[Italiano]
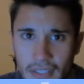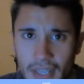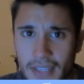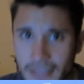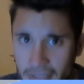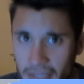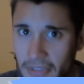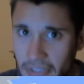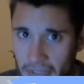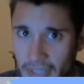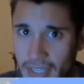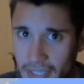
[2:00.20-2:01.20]
e
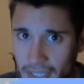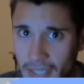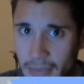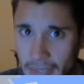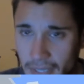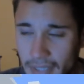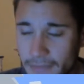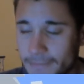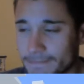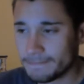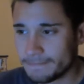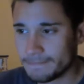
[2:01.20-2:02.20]
iscrivetevi al canale magari.
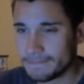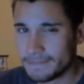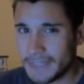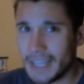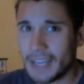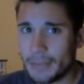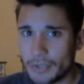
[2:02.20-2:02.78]
Alla